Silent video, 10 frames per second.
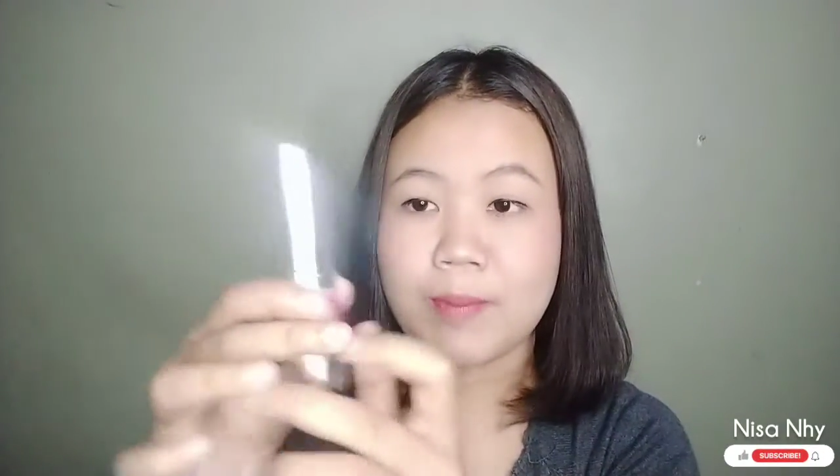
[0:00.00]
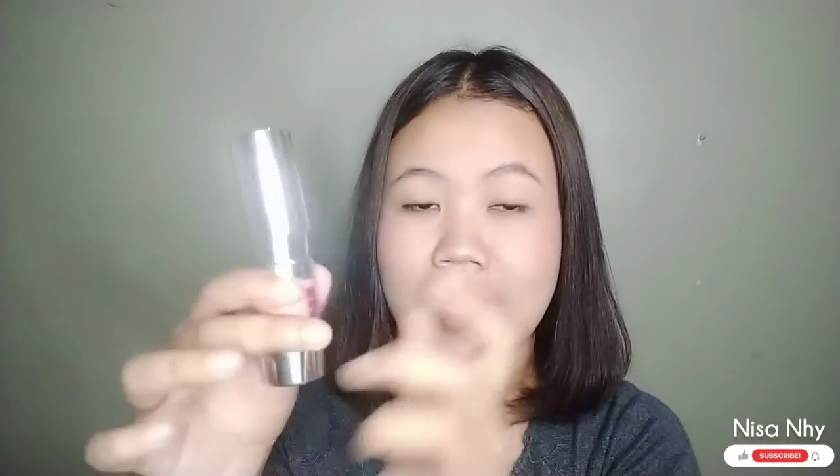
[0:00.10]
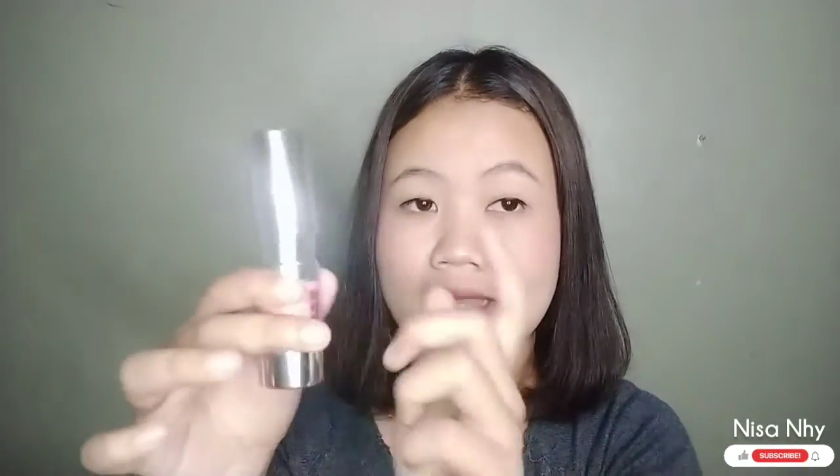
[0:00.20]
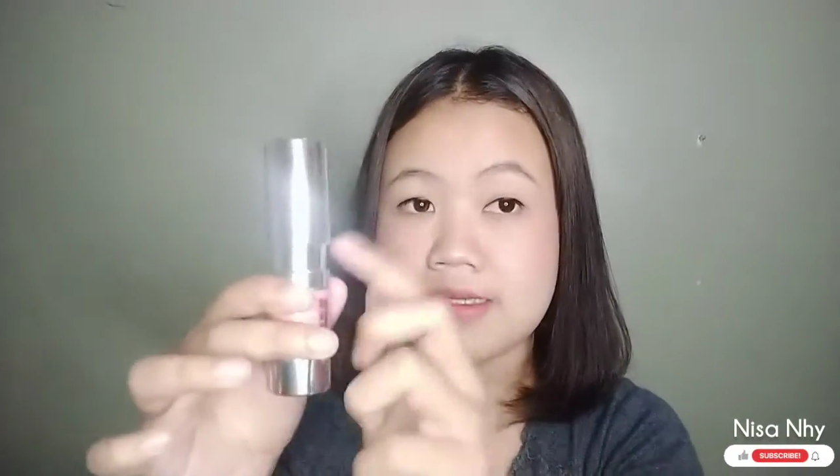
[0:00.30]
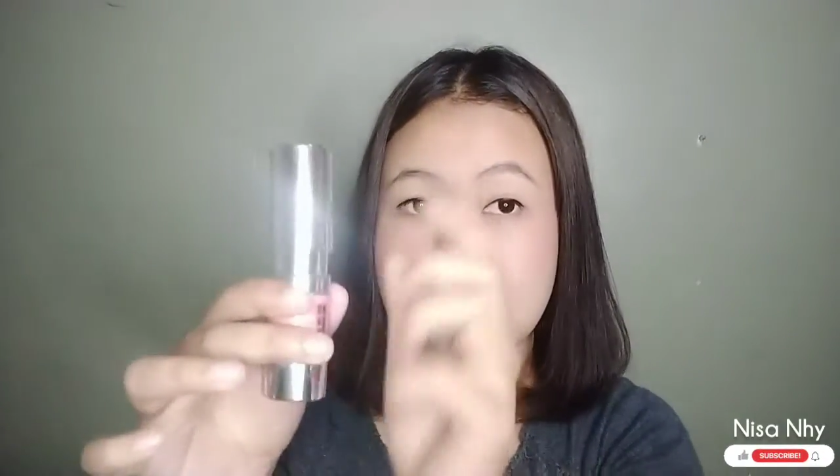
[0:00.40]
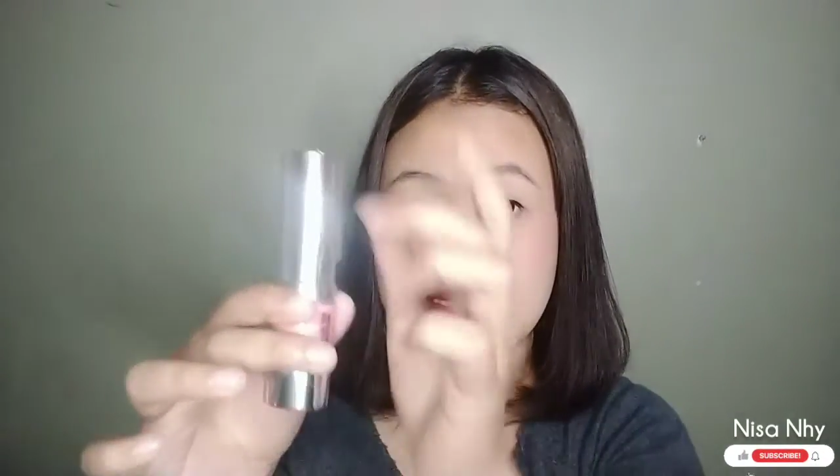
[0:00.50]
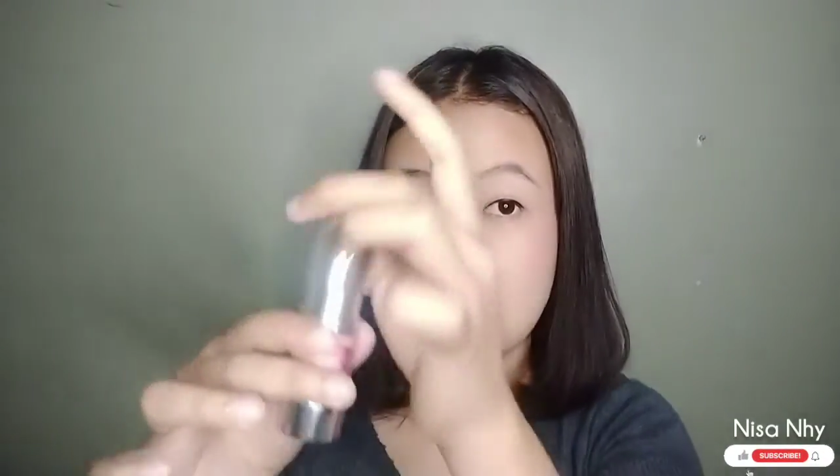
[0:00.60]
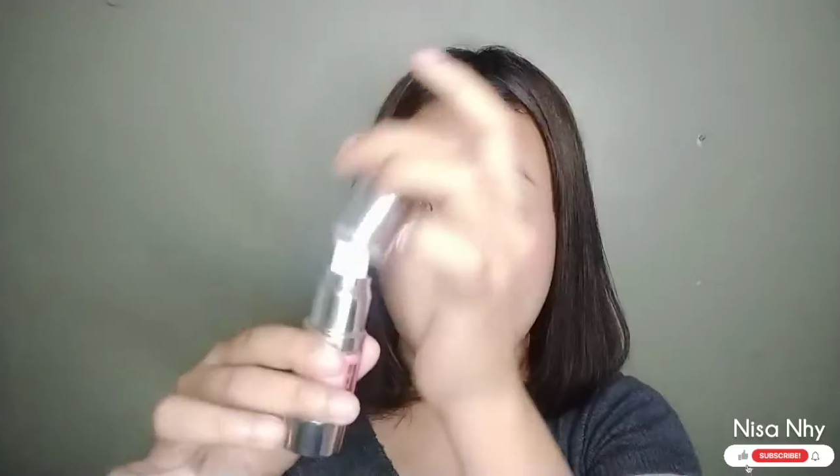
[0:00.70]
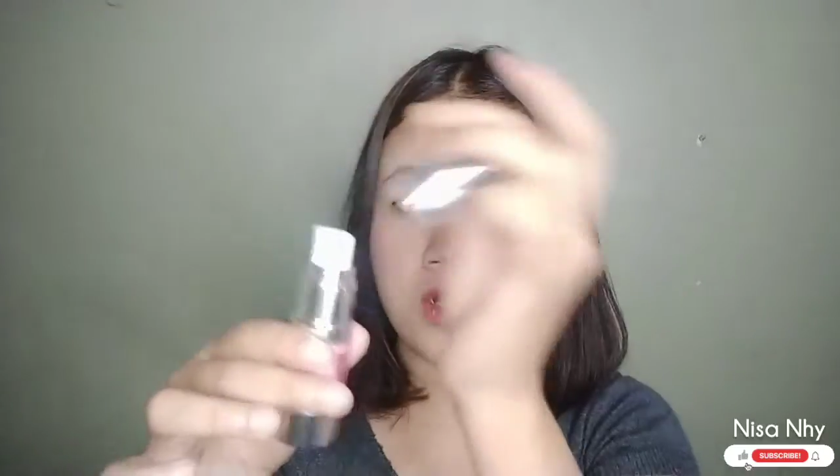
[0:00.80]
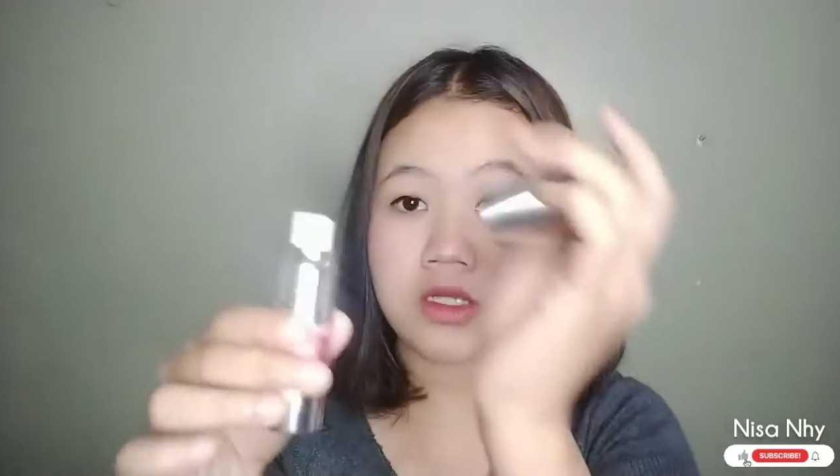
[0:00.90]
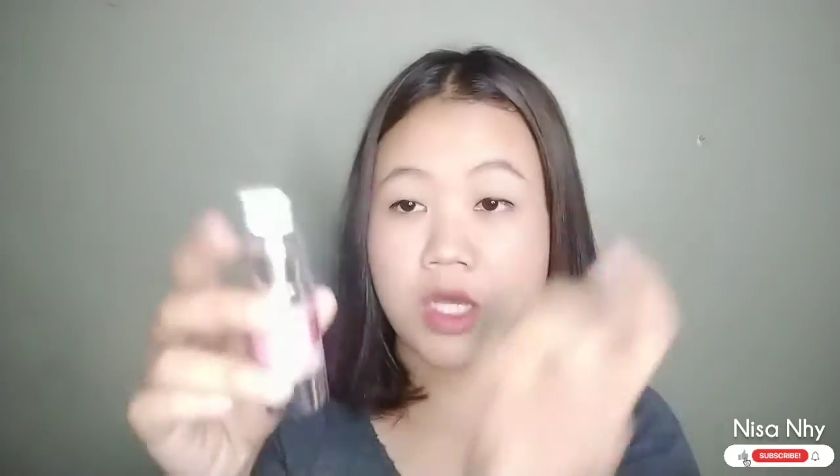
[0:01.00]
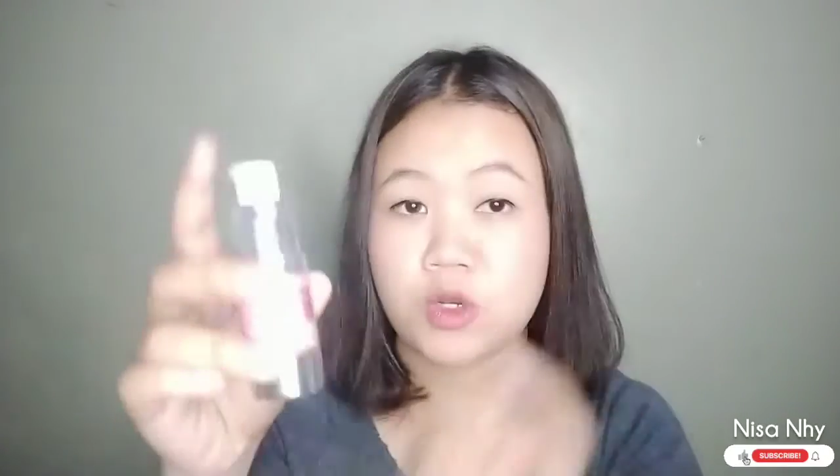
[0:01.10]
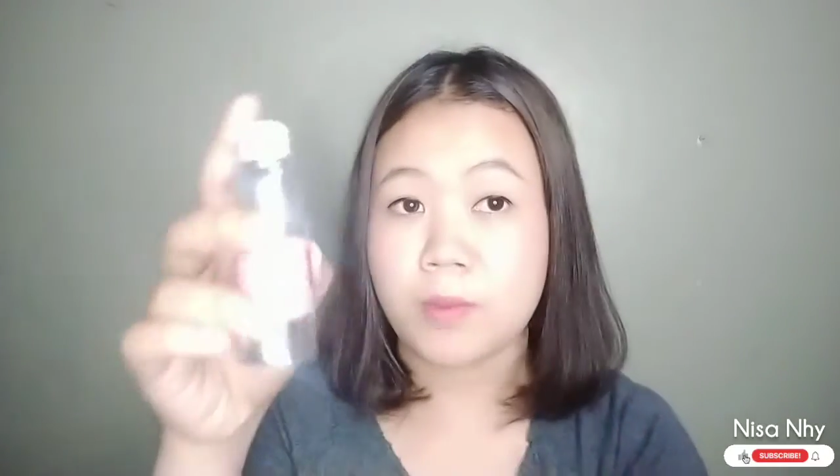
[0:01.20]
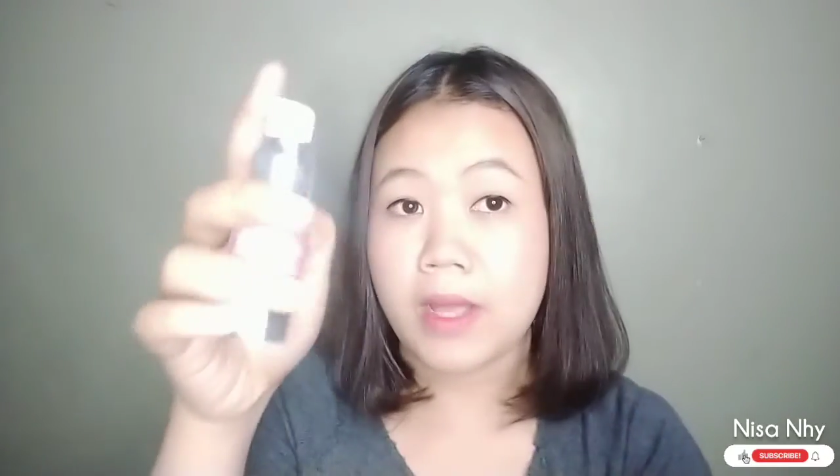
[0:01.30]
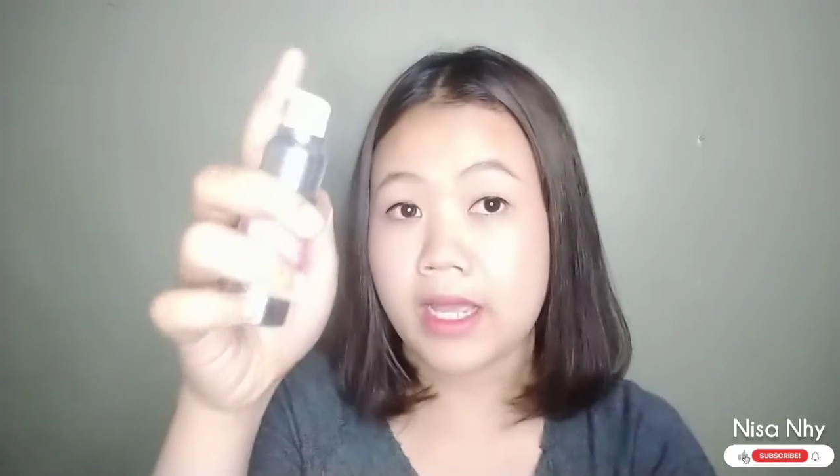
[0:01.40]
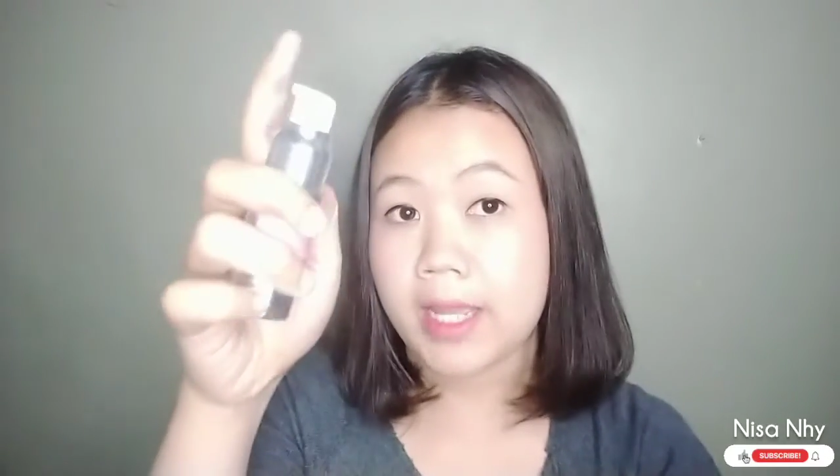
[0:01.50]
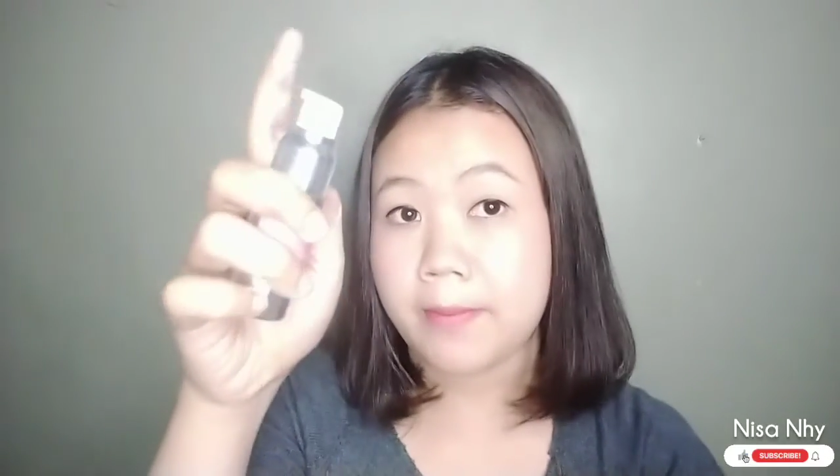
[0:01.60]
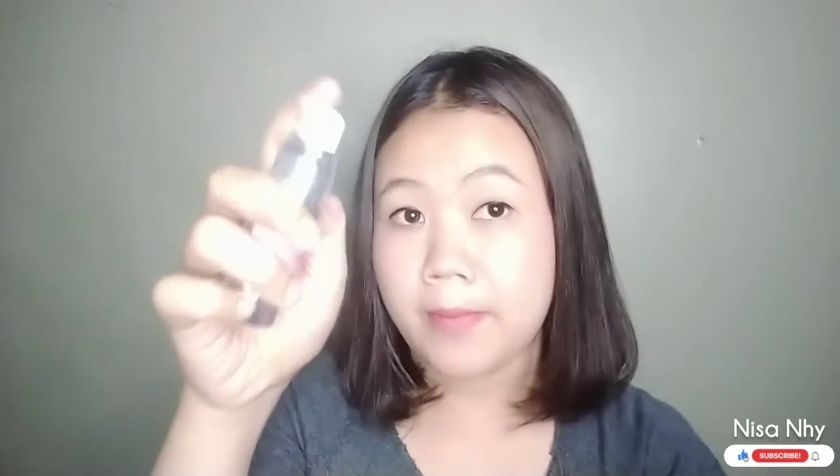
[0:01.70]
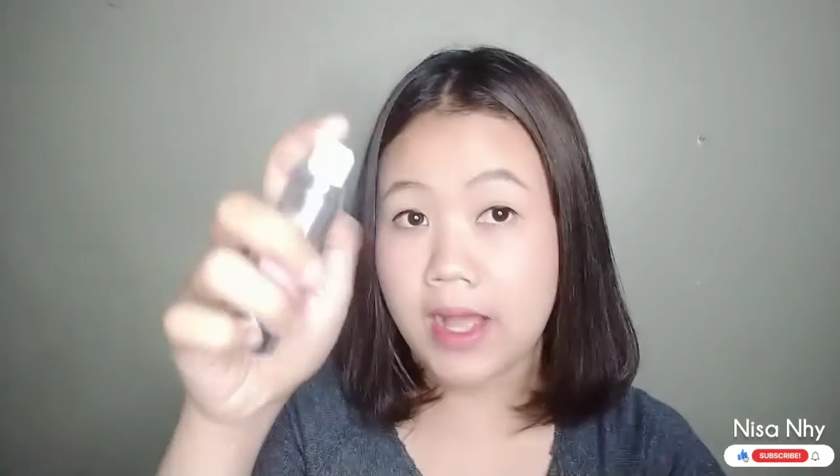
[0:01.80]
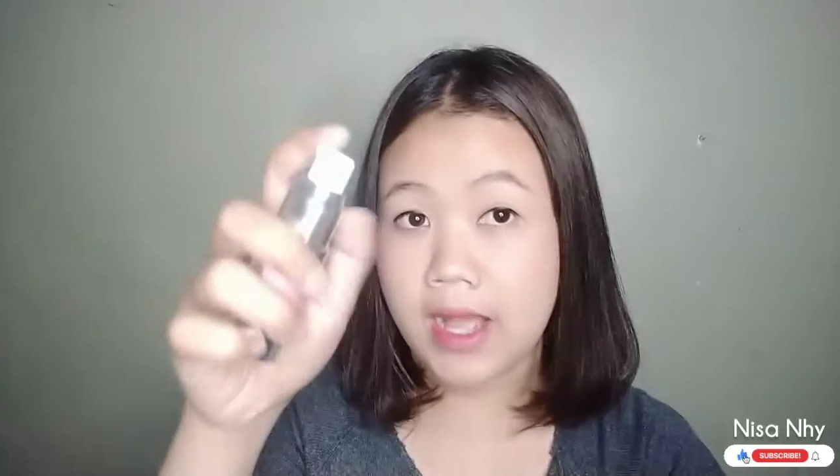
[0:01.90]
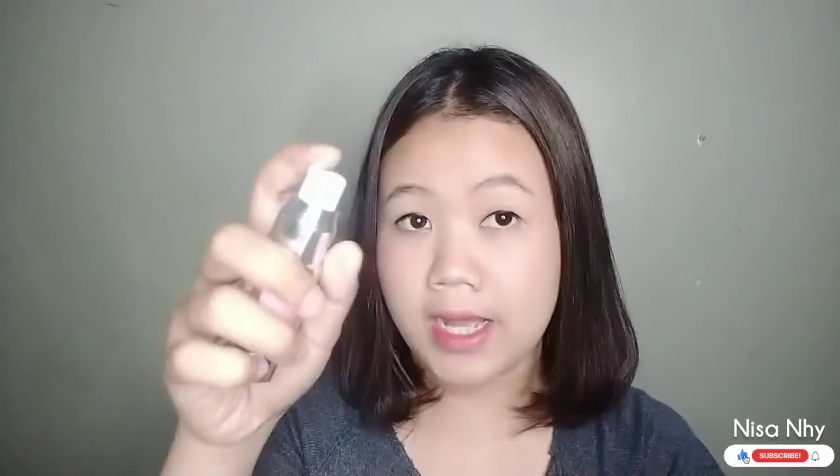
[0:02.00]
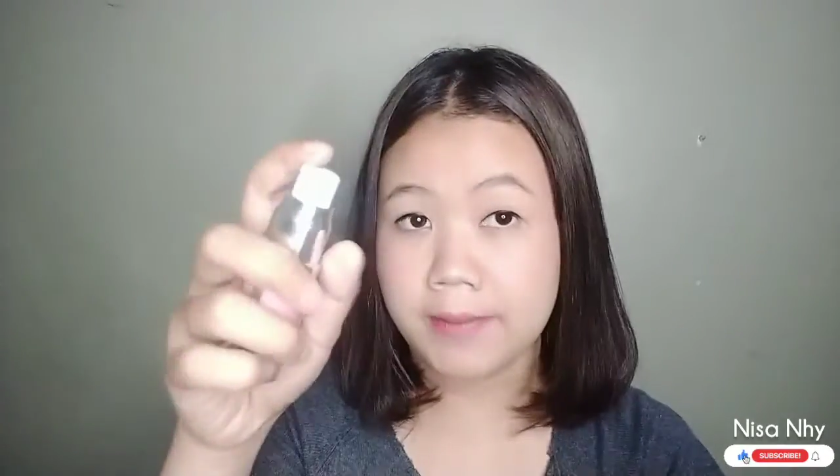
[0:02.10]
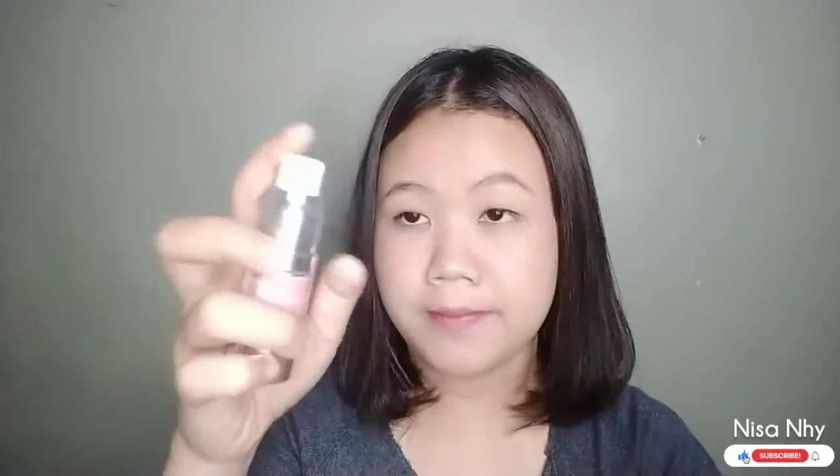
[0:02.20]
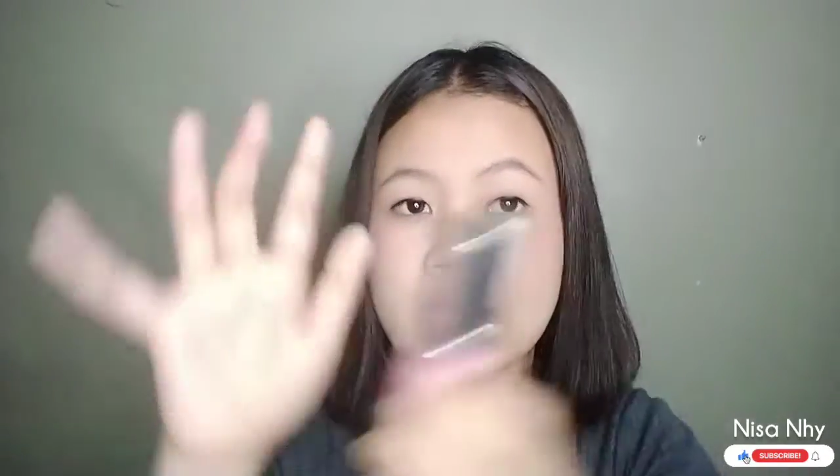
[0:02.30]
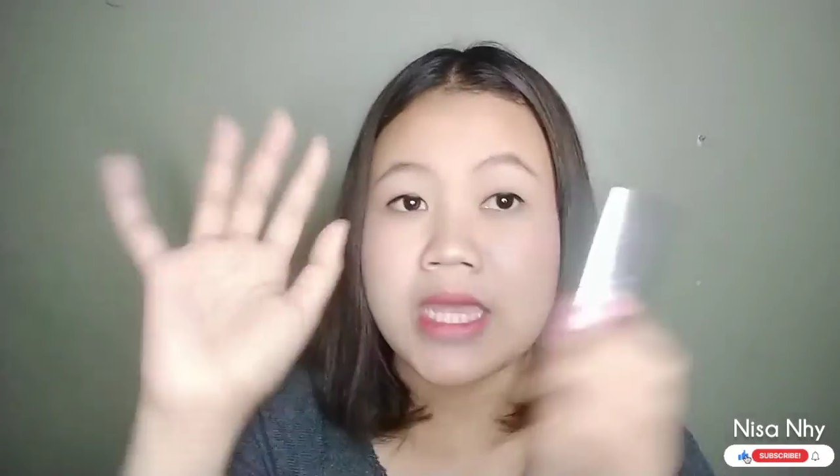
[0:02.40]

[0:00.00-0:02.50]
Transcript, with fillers: praktis aja kalau serum pakai palm